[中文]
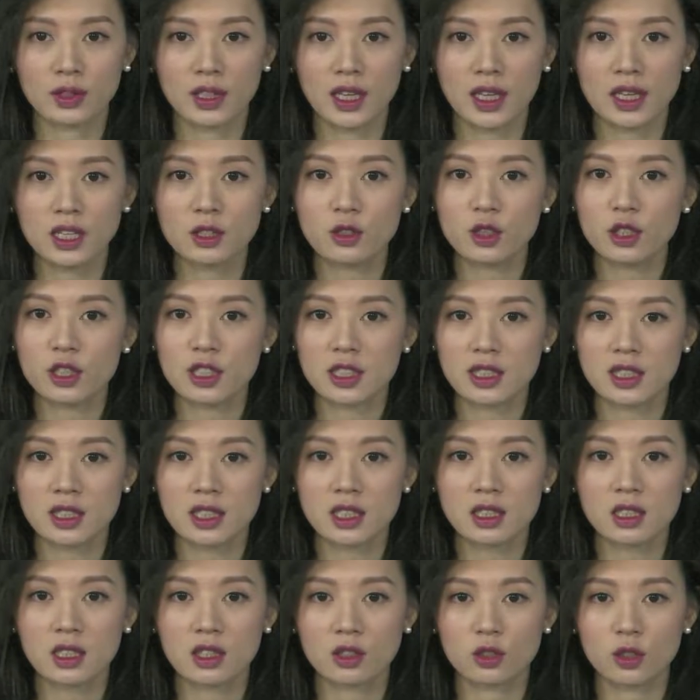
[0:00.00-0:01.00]
连续
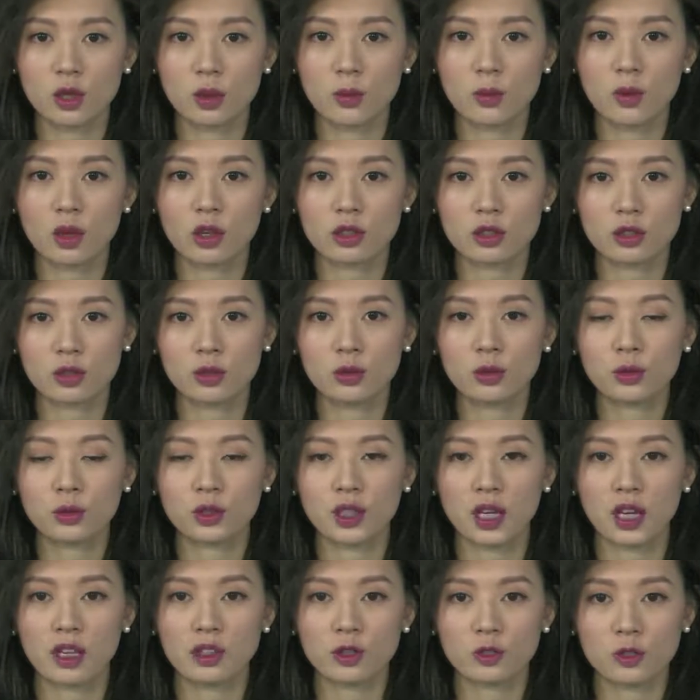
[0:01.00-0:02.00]
四个周末是录
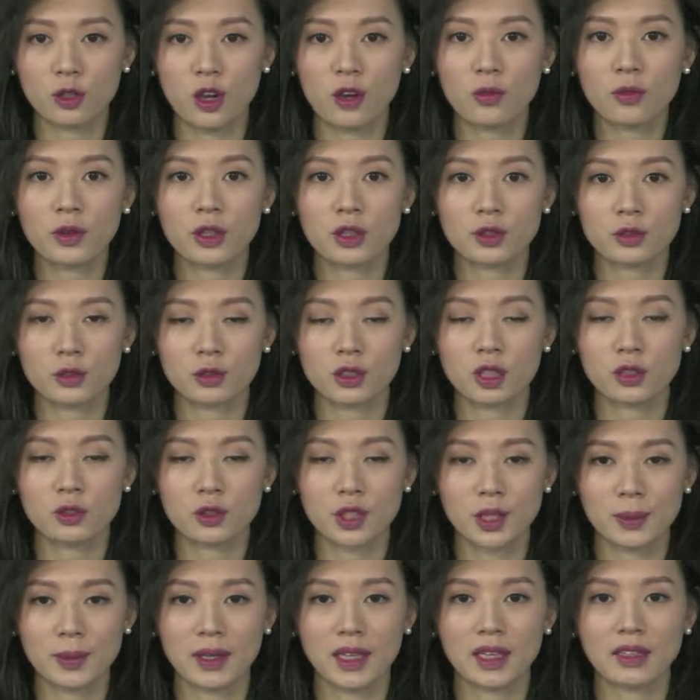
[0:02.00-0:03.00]
得双位数的
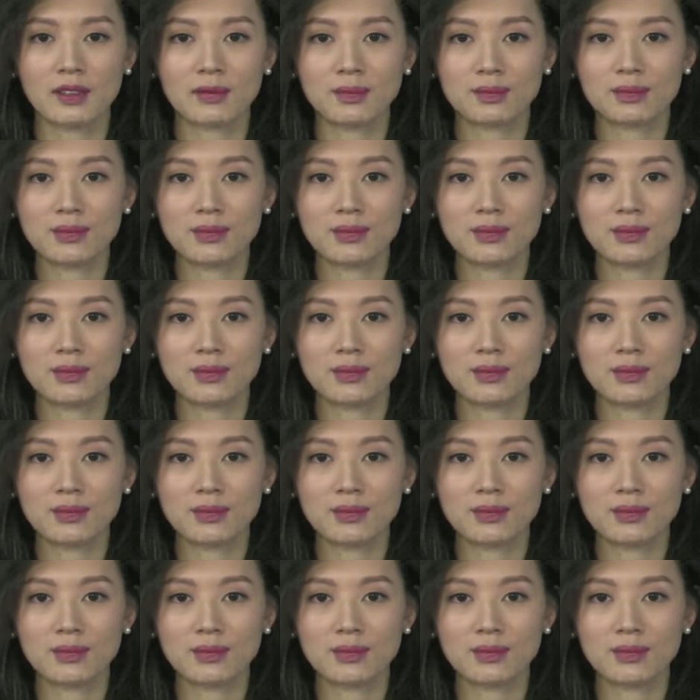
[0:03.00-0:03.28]
水平。